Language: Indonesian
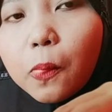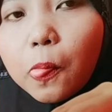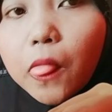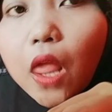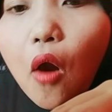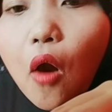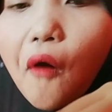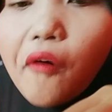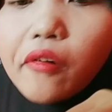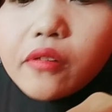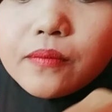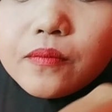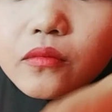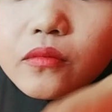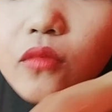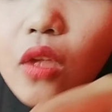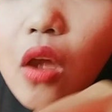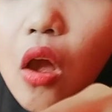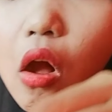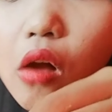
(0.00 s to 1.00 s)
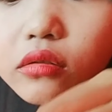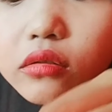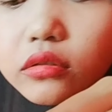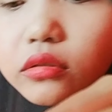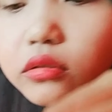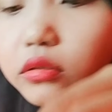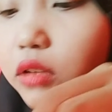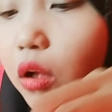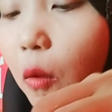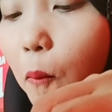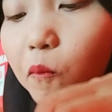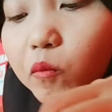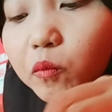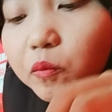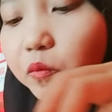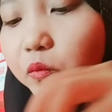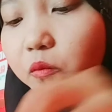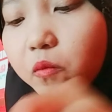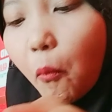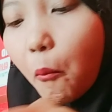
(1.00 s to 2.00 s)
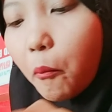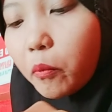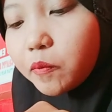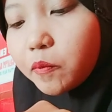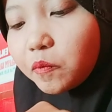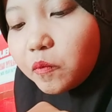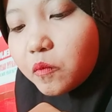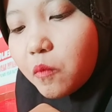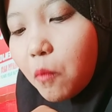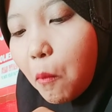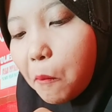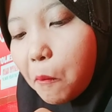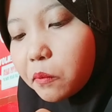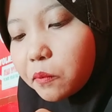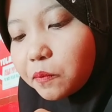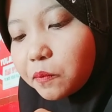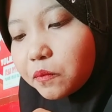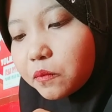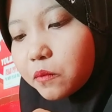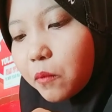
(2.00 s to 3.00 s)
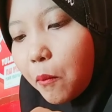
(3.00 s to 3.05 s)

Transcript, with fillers: dan aku suka sebenarnya cuman dengan